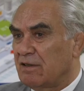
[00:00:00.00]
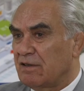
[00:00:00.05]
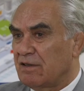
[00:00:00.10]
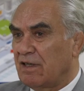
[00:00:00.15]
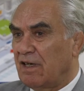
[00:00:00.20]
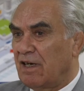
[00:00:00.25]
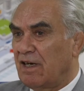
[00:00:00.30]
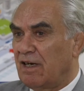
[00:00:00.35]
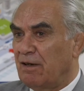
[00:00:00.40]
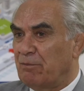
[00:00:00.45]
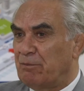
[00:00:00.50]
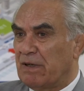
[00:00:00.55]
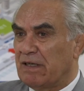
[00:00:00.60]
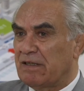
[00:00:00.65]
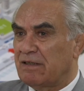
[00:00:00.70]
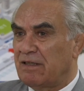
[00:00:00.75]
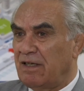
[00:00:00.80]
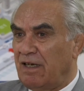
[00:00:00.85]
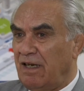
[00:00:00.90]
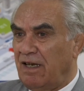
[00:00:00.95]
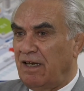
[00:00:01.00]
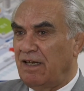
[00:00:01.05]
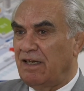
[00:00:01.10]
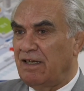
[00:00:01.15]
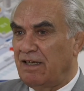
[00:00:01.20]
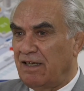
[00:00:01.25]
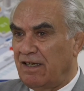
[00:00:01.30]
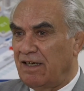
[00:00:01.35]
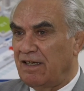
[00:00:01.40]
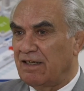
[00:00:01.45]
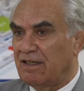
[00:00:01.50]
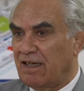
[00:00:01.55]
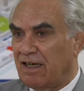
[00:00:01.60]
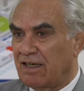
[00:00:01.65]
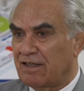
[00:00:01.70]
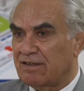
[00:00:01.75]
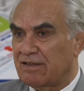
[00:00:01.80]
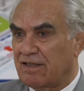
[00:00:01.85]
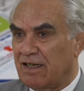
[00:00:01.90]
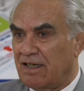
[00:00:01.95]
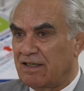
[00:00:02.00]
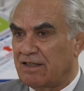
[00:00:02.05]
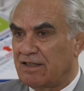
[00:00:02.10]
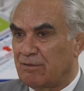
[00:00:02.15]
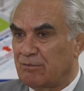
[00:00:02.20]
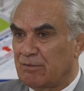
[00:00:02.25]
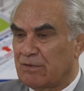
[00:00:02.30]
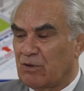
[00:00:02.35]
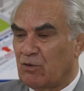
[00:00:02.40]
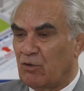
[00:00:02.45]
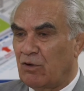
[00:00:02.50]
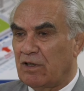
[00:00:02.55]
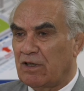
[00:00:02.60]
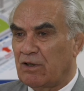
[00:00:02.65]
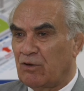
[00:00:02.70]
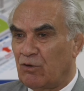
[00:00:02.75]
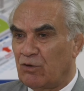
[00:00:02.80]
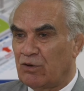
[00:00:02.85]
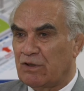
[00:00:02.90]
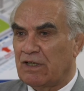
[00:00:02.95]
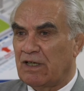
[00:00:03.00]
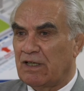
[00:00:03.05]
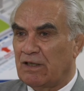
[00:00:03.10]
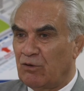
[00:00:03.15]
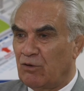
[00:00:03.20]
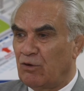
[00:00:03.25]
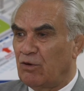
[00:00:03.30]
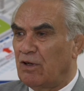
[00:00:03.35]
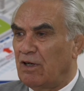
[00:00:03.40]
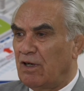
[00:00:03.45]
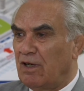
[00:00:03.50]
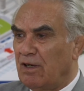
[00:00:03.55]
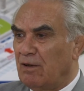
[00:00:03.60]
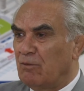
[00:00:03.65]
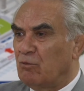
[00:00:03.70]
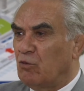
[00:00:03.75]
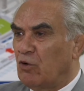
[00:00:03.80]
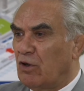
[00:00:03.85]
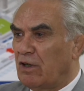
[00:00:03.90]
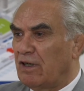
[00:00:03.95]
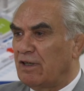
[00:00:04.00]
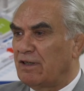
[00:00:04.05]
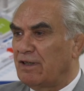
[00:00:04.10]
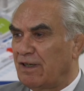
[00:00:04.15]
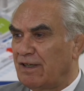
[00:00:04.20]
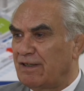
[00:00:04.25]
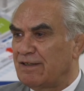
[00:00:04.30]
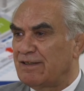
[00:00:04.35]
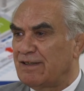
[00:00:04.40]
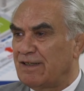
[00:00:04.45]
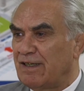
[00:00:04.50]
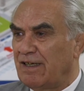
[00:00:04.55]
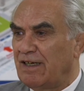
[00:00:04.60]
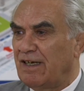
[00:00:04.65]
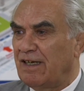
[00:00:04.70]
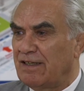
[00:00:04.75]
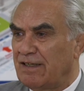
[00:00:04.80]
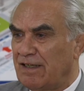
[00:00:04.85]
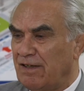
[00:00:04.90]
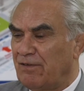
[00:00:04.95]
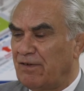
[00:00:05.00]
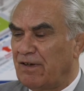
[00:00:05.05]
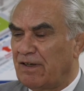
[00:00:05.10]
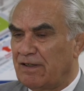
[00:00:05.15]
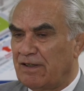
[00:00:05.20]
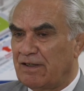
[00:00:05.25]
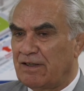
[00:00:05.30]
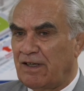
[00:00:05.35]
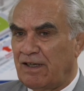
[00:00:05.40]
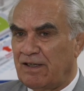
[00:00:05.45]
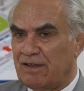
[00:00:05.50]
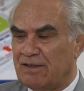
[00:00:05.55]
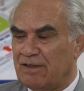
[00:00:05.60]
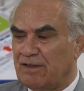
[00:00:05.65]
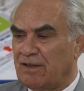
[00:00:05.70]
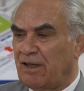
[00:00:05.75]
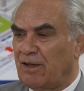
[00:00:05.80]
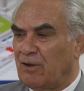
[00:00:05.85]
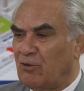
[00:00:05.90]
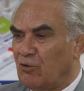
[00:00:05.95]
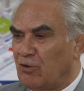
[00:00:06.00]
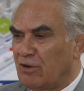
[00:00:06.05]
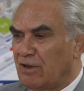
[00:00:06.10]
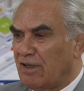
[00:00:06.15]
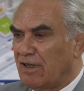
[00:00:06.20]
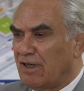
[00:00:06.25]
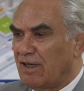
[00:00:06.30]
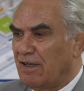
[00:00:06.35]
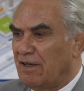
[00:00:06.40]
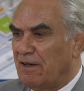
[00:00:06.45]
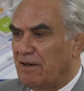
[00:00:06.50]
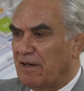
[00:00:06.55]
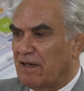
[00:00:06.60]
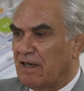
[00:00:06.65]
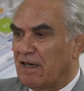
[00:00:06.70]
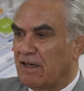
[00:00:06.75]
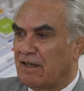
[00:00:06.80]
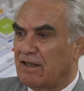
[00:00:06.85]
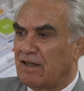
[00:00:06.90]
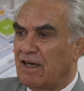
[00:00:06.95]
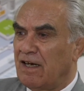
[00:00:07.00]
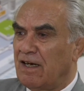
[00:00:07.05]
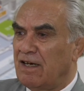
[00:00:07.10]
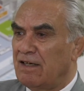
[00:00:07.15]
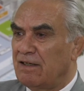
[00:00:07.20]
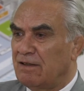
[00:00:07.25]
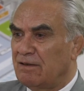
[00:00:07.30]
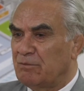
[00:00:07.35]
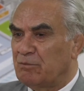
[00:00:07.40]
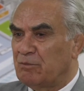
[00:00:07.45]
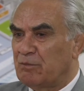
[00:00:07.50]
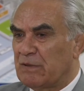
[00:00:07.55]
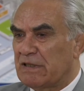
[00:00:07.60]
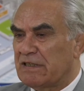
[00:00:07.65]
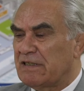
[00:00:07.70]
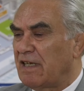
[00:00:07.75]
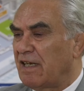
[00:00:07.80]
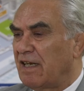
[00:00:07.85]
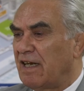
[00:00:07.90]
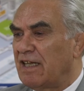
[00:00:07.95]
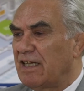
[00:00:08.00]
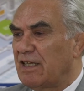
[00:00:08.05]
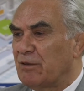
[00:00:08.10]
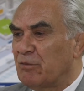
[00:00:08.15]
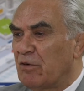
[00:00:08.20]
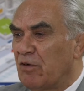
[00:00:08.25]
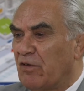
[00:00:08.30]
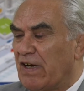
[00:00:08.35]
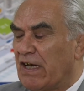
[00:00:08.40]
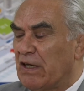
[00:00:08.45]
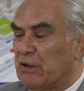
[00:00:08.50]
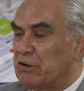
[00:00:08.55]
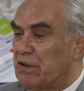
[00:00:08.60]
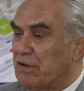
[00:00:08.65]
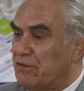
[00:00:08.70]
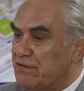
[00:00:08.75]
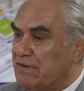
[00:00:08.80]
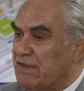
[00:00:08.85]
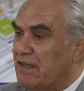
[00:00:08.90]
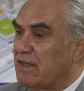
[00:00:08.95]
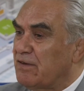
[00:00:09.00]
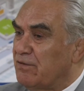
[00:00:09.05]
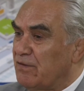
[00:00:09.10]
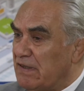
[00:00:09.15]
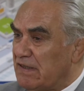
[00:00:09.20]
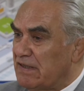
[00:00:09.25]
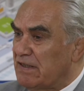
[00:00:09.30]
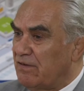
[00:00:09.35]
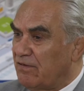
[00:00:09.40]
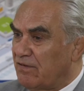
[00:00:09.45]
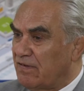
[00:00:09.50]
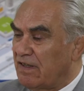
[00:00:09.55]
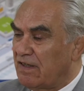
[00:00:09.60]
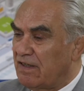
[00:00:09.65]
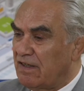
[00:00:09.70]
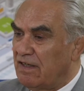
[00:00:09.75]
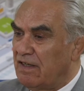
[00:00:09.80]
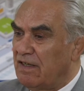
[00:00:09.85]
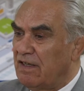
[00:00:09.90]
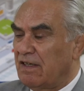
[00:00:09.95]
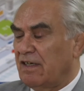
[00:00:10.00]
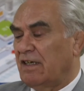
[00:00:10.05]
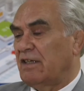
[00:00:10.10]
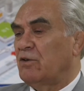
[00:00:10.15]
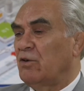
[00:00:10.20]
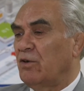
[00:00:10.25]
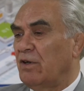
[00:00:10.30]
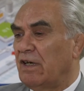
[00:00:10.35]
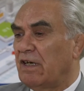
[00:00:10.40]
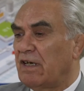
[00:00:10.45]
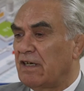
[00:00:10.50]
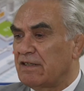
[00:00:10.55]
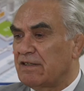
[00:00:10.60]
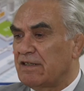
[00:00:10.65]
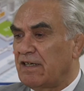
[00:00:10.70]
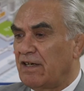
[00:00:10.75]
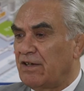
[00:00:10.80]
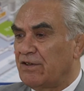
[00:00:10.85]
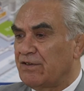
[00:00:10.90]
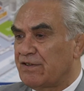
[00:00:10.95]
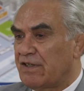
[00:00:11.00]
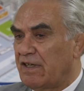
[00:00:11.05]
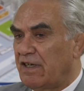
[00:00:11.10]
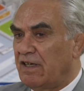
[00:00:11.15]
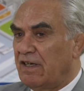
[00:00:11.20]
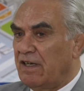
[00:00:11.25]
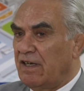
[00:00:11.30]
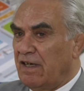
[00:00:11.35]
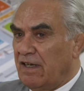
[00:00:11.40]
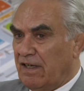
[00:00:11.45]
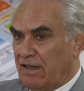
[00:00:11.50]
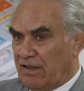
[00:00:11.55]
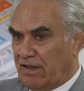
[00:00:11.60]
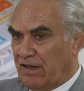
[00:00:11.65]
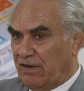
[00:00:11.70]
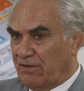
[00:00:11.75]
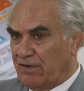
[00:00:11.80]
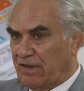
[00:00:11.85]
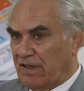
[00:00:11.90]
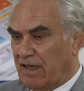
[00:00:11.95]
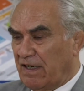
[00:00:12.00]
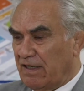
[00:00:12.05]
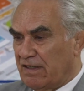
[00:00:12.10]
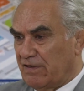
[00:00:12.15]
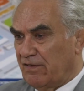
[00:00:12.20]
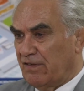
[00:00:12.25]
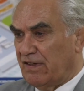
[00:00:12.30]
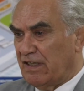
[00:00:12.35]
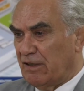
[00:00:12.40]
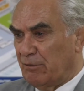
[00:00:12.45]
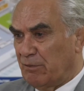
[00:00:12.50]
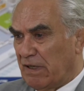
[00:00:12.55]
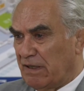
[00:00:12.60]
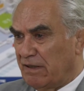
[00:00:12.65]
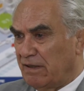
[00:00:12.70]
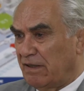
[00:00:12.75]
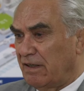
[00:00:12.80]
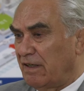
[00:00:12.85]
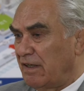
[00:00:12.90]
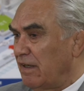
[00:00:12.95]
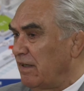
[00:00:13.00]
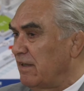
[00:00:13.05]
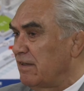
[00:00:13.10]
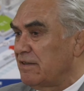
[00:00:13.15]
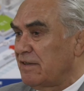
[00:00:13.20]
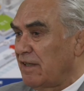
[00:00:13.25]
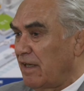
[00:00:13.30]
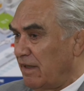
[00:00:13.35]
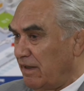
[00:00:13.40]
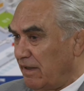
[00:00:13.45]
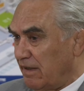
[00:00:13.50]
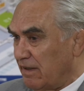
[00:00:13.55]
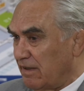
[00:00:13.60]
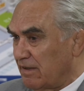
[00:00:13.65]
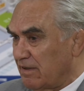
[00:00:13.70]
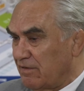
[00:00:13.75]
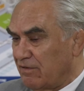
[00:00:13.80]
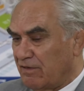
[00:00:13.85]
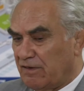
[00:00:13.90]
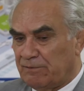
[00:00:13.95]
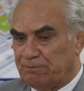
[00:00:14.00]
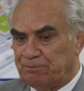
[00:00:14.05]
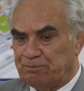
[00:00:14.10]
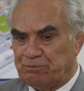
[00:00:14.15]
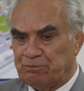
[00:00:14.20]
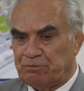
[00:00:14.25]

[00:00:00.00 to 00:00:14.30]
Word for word: За последние, так скажем, сколько уже, ну, более 30 лет, наверное, 33 года, как я постоянно бываю на всех выставках, которые касаются нефтегазовой тематики или строительства